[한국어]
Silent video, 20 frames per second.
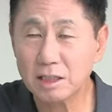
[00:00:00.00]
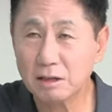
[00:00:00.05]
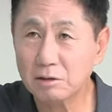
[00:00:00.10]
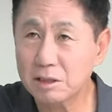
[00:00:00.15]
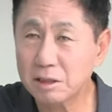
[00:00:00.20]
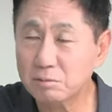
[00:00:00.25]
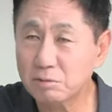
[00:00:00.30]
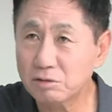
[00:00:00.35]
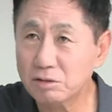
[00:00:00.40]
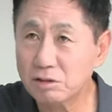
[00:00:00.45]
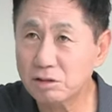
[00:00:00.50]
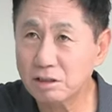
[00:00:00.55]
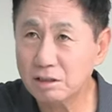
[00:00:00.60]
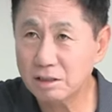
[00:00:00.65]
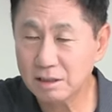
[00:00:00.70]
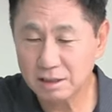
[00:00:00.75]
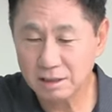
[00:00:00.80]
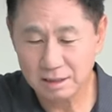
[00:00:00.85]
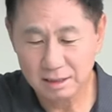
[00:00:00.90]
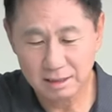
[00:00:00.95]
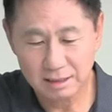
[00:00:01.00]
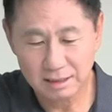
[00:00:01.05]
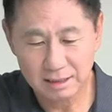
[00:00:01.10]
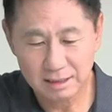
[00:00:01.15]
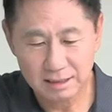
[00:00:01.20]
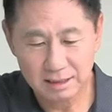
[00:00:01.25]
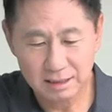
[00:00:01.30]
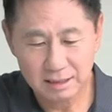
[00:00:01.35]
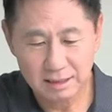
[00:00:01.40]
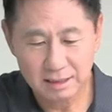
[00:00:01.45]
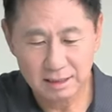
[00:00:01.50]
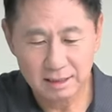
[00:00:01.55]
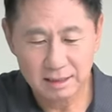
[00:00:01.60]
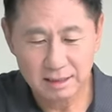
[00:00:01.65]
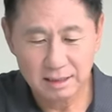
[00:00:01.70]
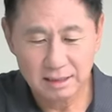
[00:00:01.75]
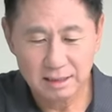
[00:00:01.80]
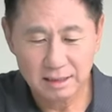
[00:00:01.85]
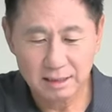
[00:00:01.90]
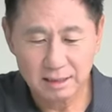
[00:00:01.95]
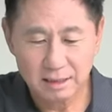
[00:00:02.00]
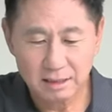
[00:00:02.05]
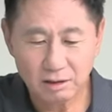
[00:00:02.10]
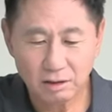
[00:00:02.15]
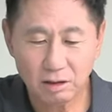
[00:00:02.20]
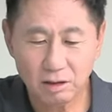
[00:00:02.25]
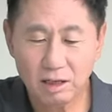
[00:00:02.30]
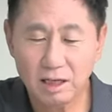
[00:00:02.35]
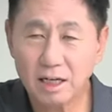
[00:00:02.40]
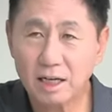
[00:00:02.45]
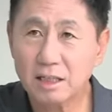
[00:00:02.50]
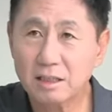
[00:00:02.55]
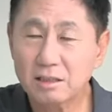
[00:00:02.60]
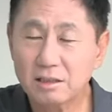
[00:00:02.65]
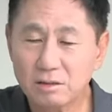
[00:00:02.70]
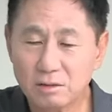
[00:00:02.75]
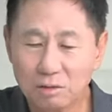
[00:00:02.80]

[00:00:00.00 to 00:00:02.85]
다 이분들. 걸레 같은